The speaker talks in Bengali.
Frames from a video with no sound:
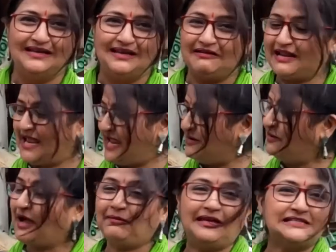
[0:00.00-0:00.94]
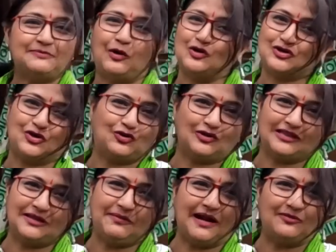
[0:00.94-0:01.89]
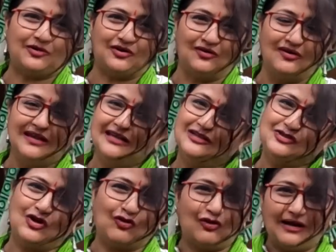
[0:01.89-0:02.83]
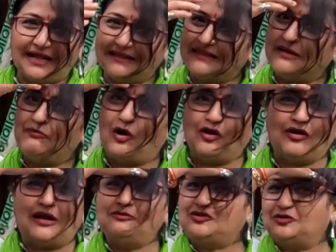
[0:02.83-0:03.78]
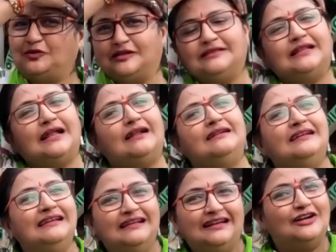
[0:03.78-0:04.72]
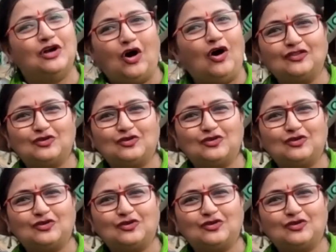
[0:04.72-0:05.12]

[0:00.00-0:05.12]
মানে এইভাবে স্পর্শ করতে পারবো জগন্নাথ দেব বলরাম সুভদ্রার রথ